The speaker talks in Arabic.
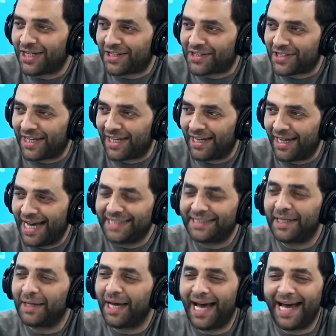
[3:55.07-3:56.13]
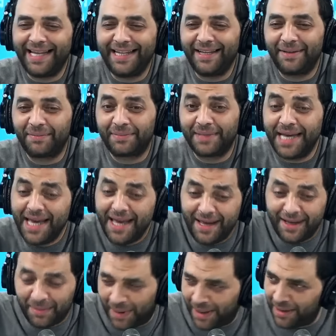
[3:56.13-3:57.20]
يرجع حتى ايش باش تعمل له؟
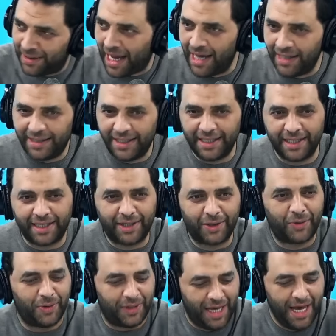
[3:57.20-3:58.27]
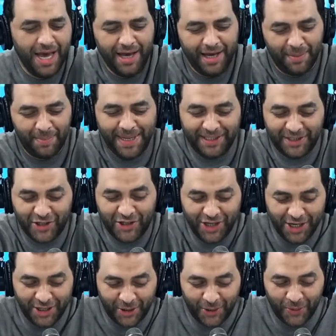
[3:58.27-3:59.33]
لا ما عادي انا كي يكون بيت
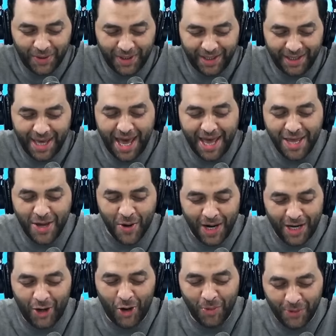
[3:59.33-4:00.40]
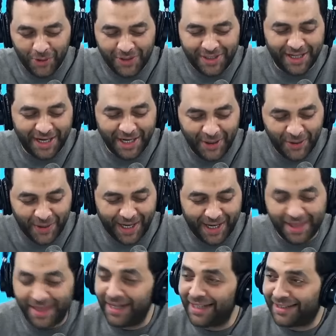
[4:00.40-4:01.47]
الشعر قوي يا أيها العمر السريع
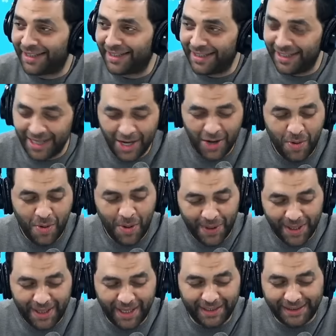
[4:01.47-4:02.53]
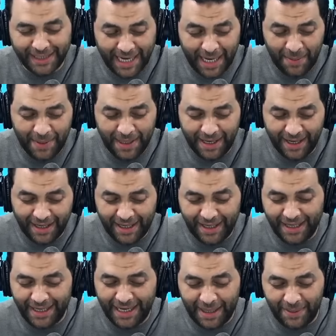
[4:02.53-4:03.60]
خذلتني ووضعت أحمالا
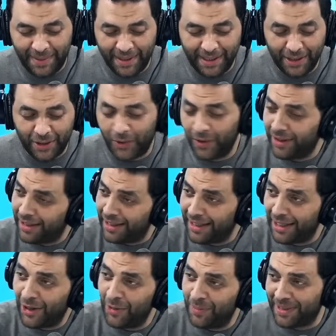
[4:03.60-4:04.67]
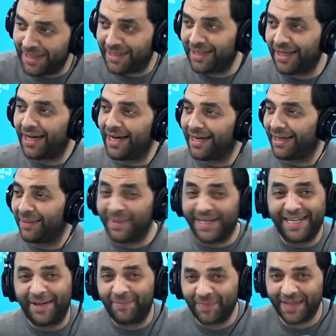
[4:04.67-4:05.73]
على أحمالي خذني إلى عمر الصغار
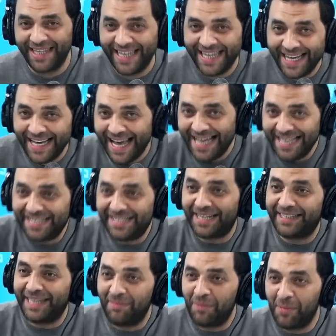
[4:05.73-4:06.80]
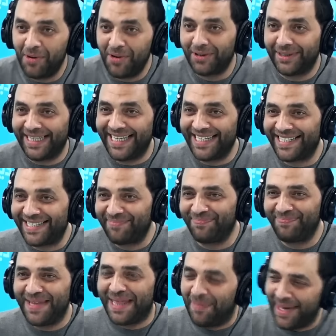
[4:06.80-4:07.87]
معناها ان سيرتان مومون تحس
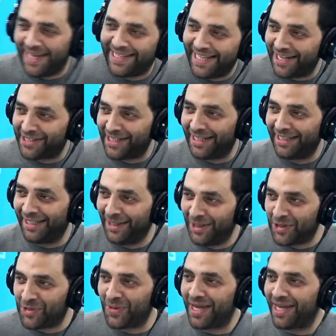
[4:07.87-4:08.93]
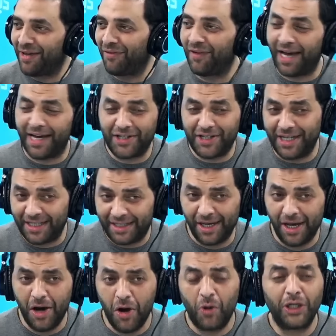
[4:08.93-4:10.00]
ماذا بيك ترجع لتالي شوية في حاجات
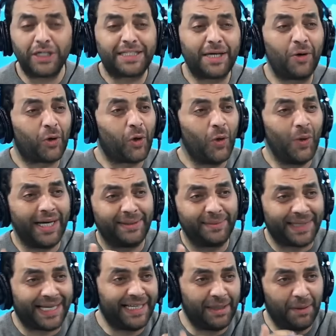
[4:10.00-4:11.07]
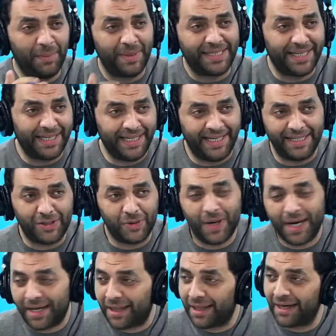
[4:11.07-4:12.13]
ونتصور كل واحد متقدم بالسن
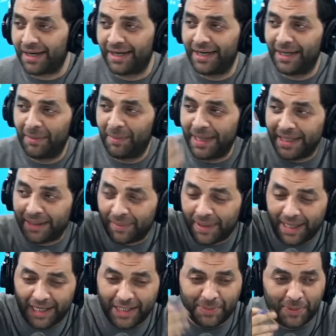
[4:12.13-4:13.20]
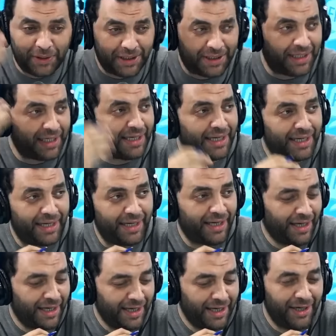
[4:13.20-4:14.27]
يحسوا أكثر البيت ما نعرفش أنا
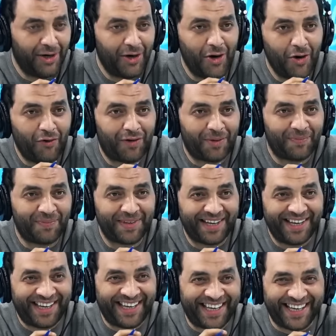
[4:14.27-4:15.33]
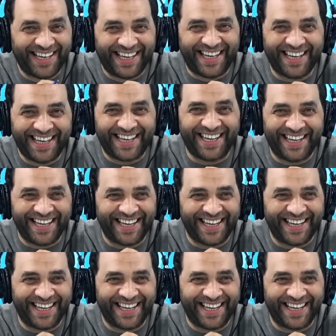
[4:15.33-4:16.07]
ملا موجة نتاع كسات حسيت